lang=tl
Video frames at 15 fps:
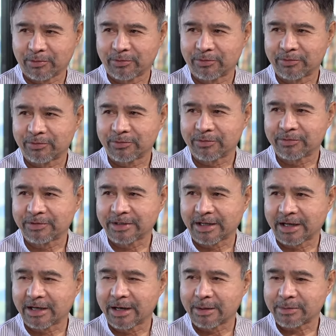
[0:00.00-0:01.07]
Kasi, oh, ng
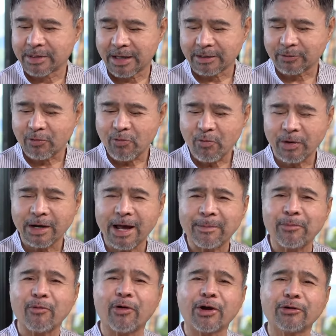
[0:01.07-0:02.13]
iglesia. At kung wala
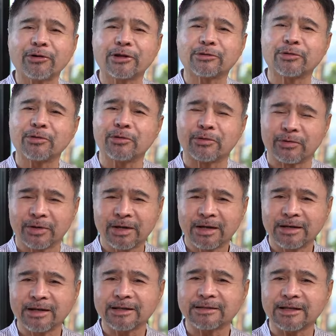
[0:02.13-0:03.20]
po kayo nito,
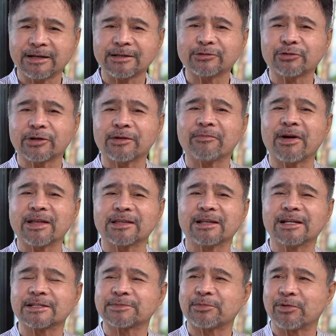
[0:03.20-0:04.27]
mm-hmm. literature
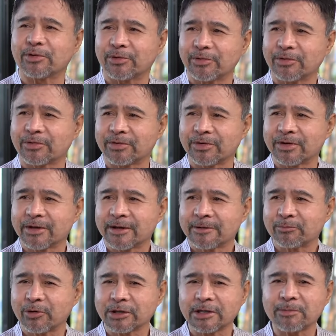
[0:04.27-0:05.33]
evangelist po ako. Mm-hmm
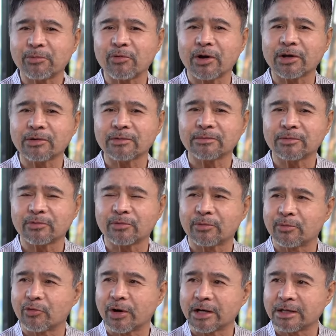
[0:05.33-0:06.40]
pwede po kayong
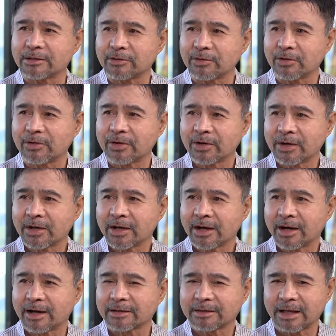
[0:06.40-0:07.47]
kumuha nito.
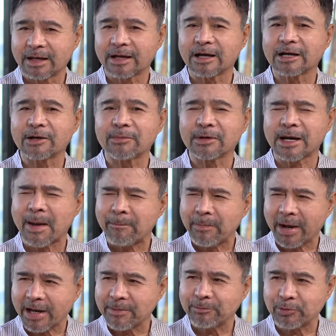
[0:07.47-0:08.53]
At talaga namang
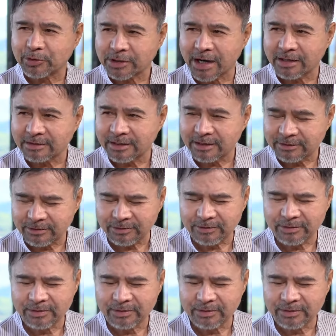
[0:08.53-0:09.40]
napaka-importante ito.